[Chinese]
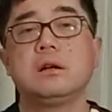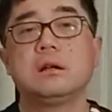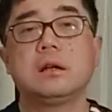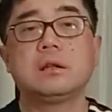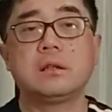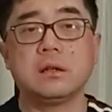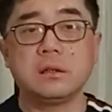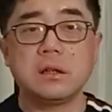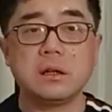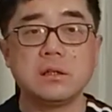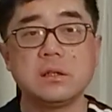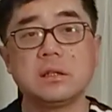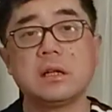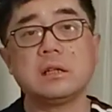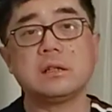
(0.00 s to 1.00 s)
他得到一
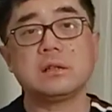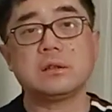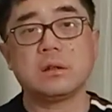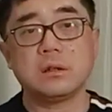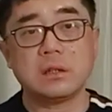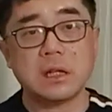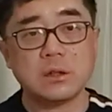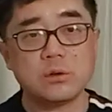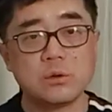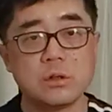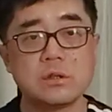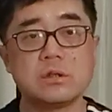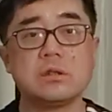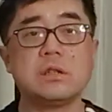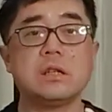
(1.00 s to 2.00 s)
些单子和他
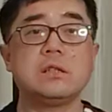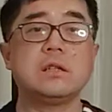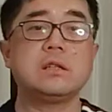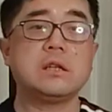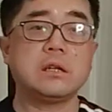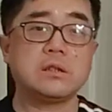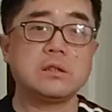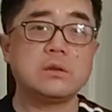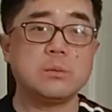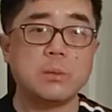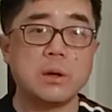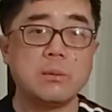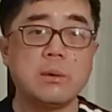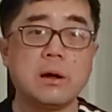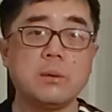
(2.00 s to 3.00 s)
损失那些简直就
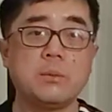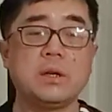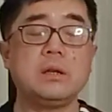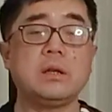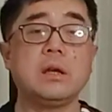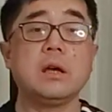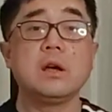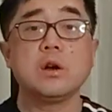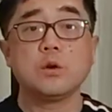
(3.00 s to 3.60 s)
没有办法比你。